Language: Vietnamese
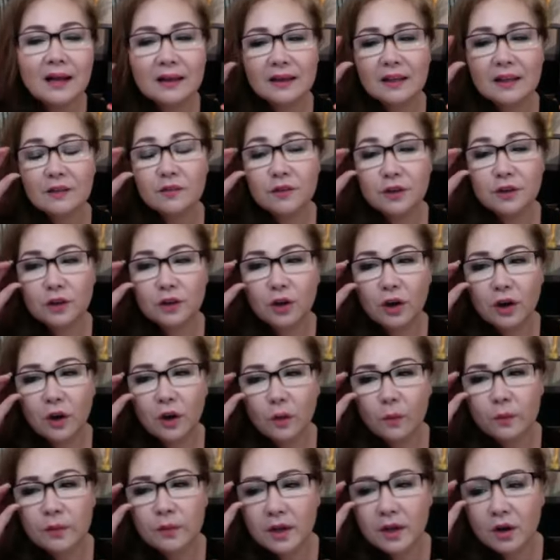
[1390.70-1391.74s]
Thì vừa rồi
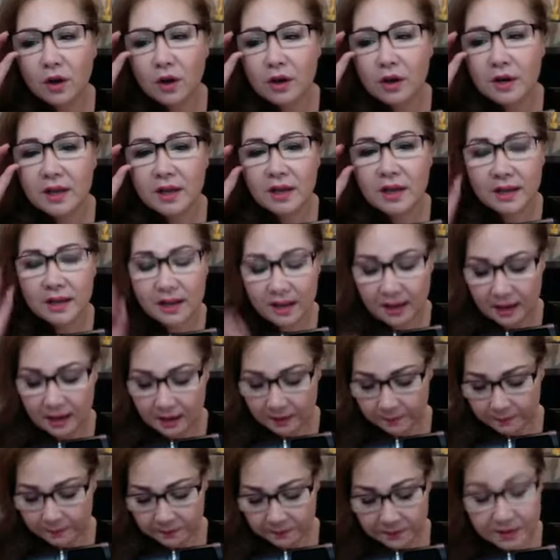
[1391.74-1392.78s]
Ngọc Nhi có đi
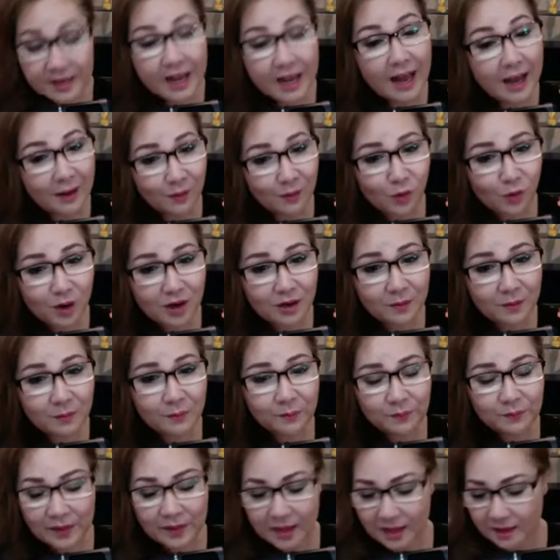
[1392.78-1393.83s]
à, đi Hàn Quốc,
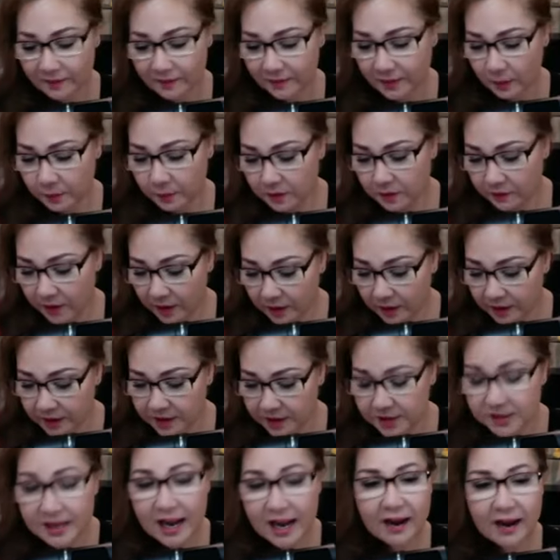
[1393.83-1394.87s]
thì Ngọc Nhi phát
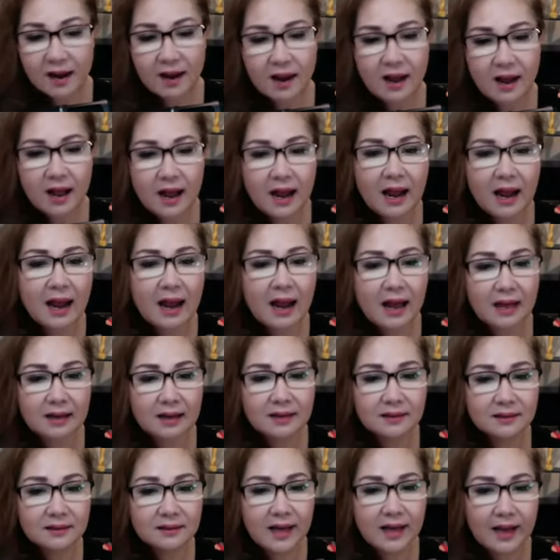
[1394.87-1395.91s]
hiện ra đó là
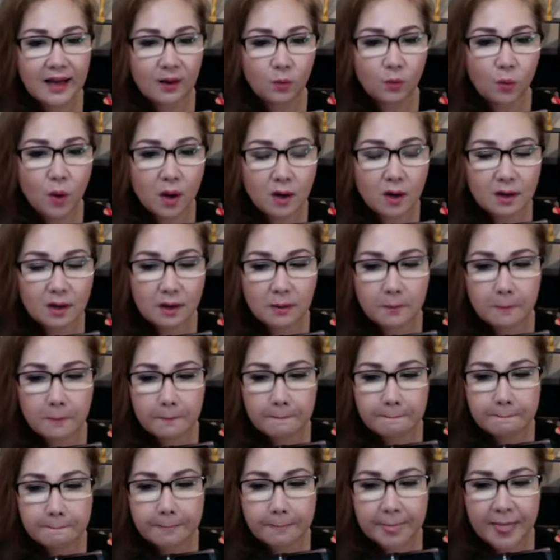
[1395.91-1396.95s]
người Hàn Quốc đó,
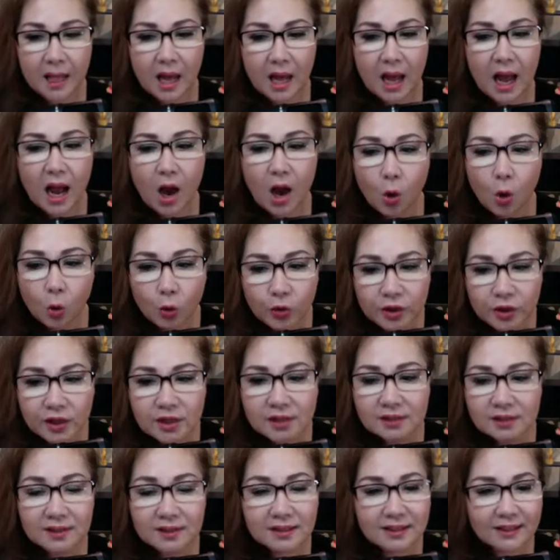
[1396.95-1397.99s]
hầu
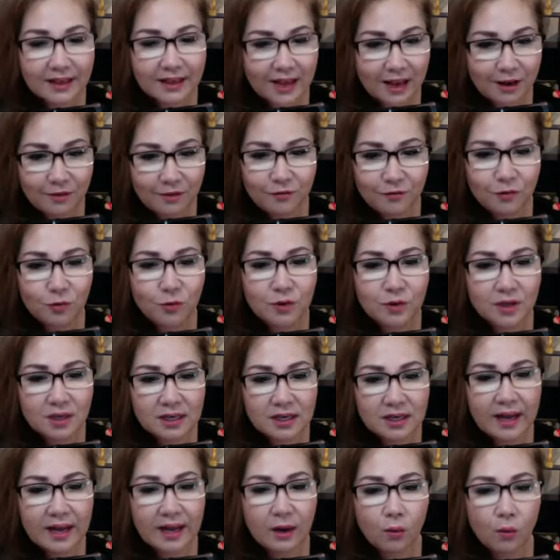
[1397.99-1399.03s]
như tất cả phụ
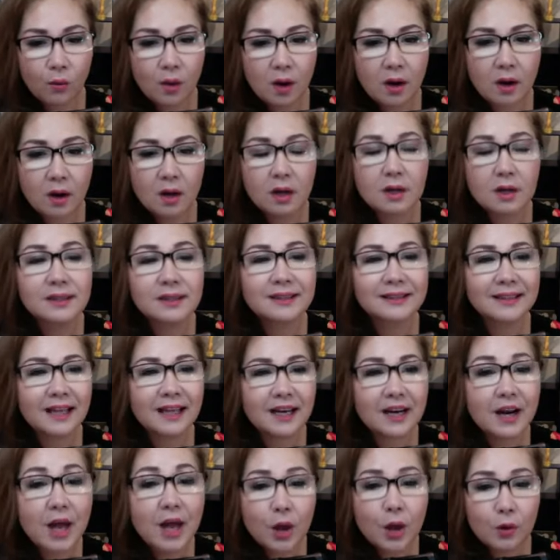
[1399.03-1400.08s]
nữ Hàn Quốc người ta
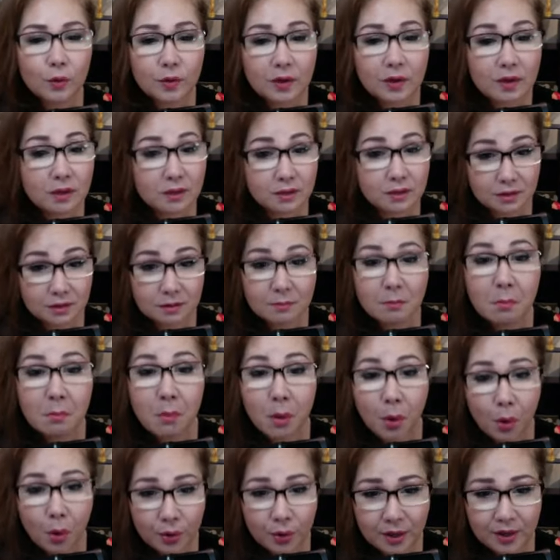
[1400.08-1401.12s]
đều dưỡng
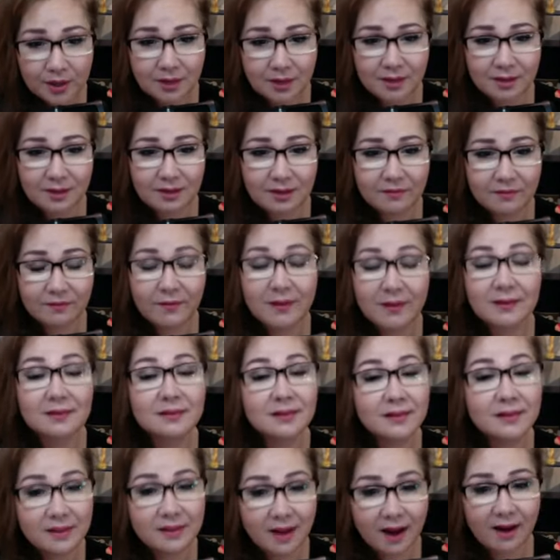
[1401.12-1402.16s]
môi, và
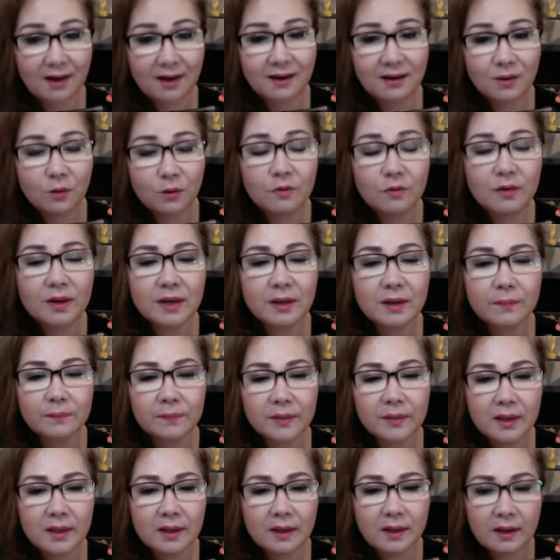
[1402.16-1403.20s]
người Nhật nữa quý vị.
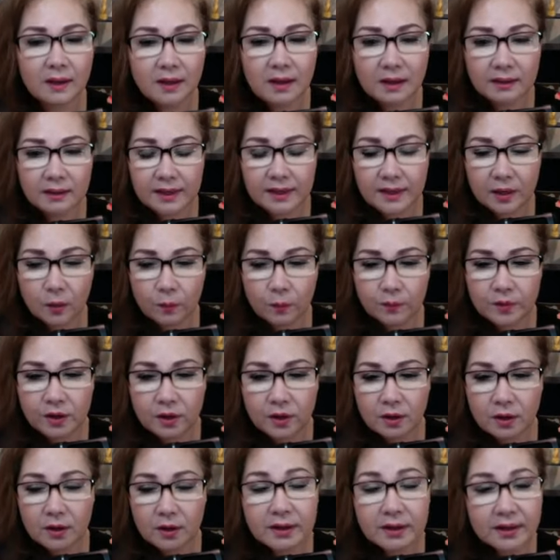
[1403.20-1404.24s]
Thì Ngọc Nhi
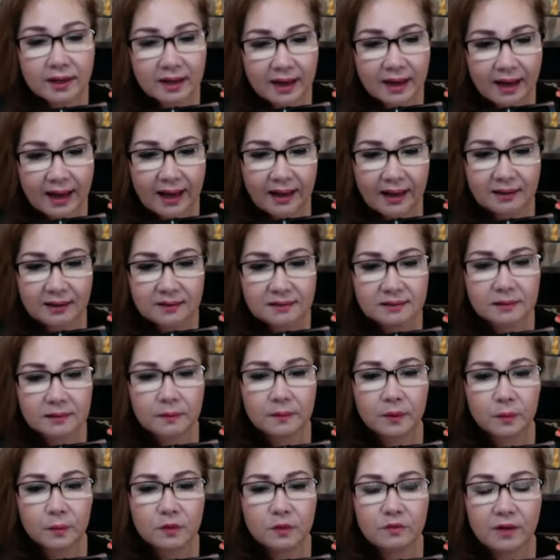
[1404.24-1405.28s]
có liên lạc được,
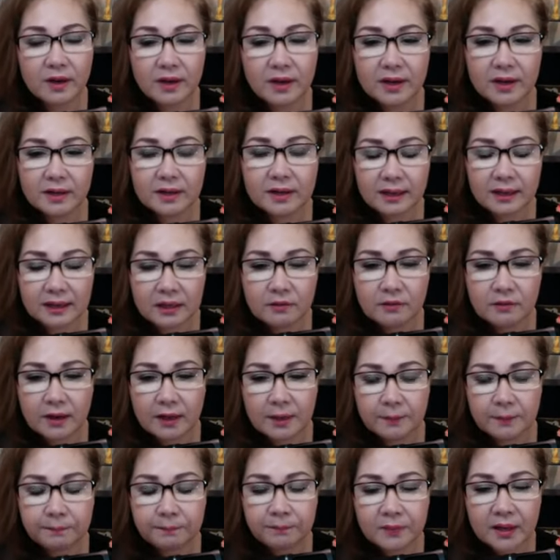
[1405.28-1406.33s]
thì Ngọc Nhi phát hiện rằng như
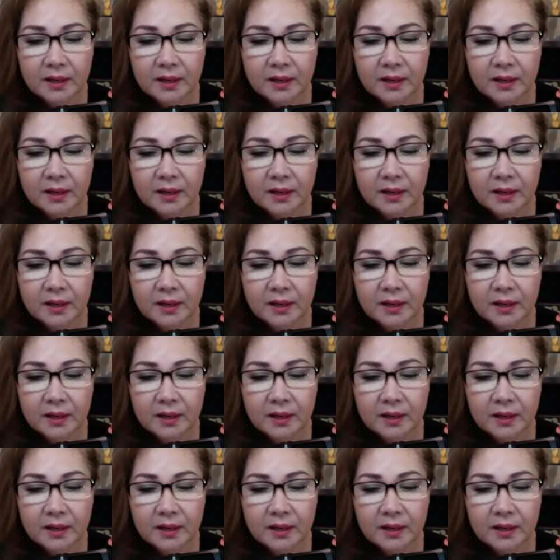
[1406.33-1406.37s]
vậy.